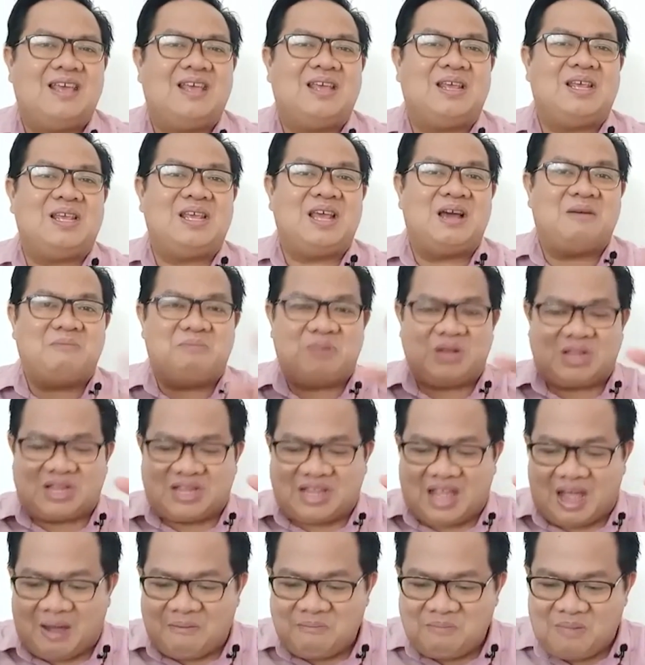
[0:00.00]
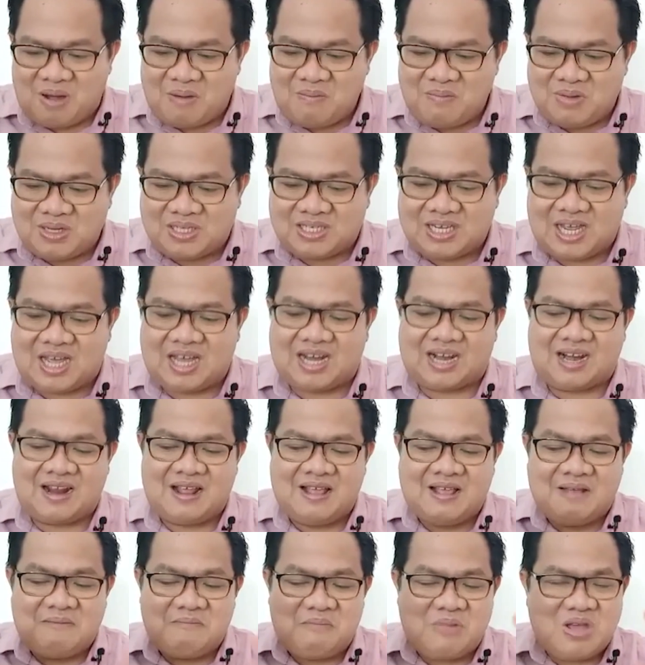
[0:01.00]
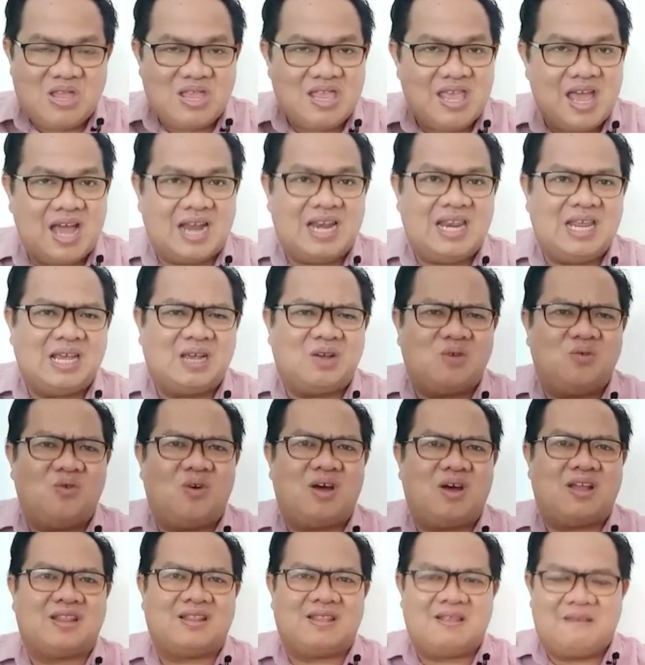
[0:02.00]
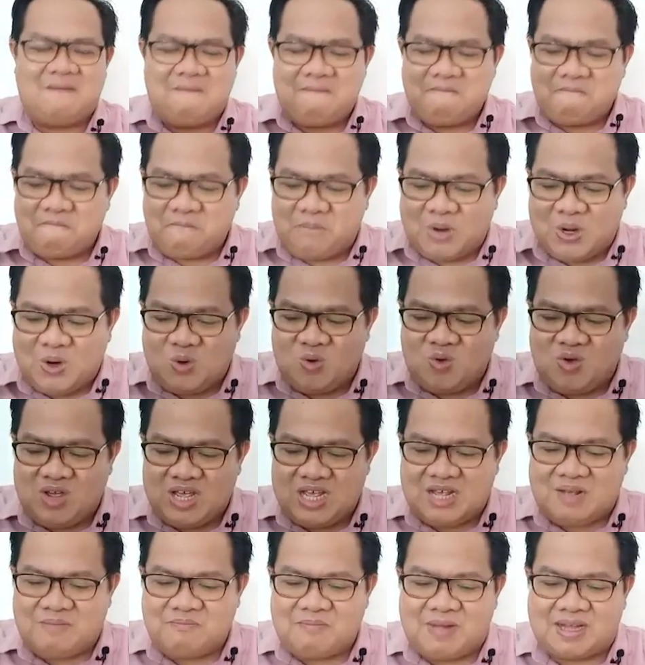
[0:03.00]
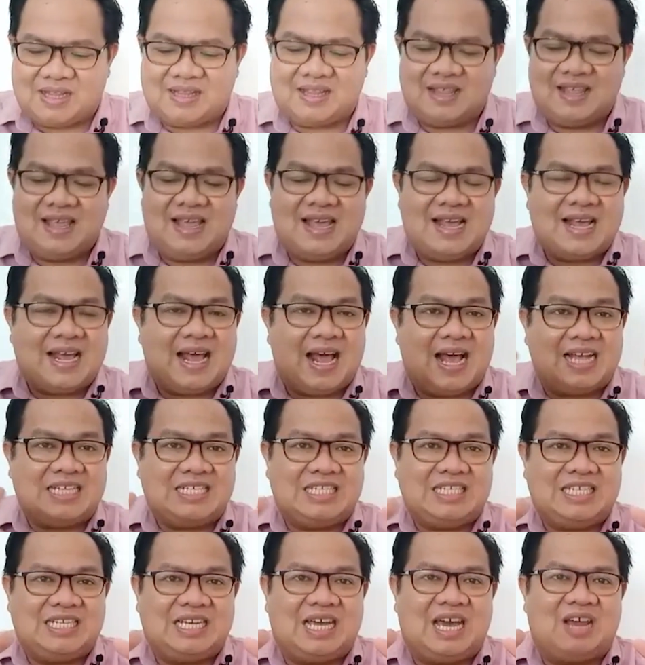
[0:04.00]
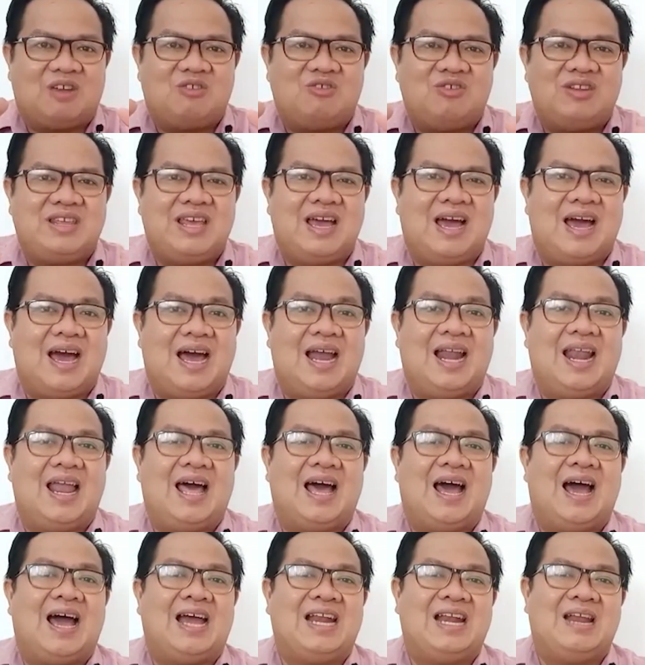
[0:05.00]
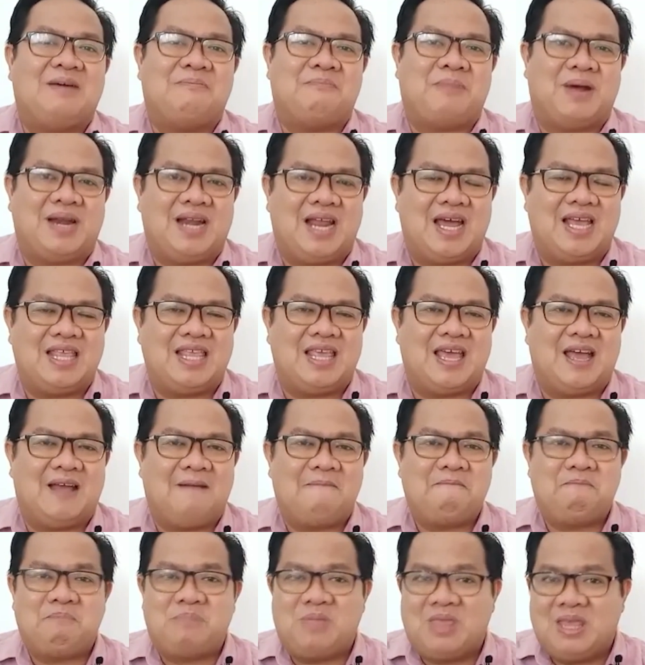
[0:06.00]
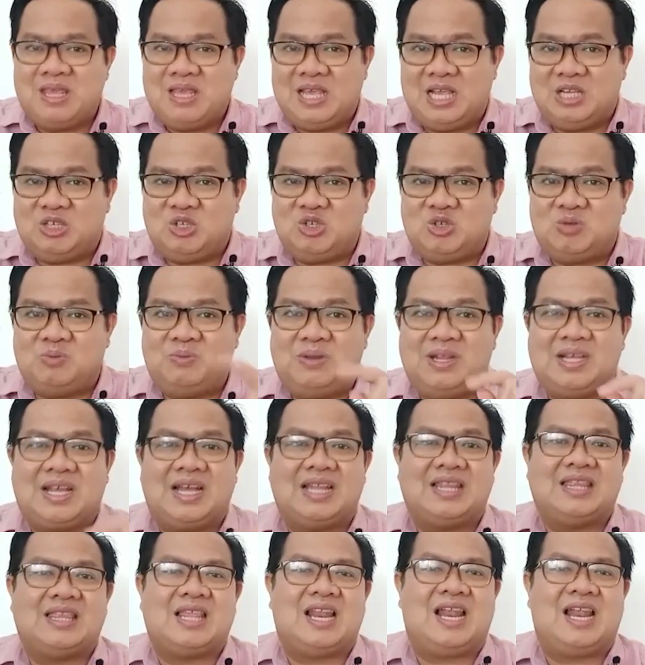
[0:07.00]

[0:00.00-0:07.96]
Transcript: ia bertambah besar, menjadi kuat, penuh hikmat, kasih karunia Allah ada padanya. Yesus berikan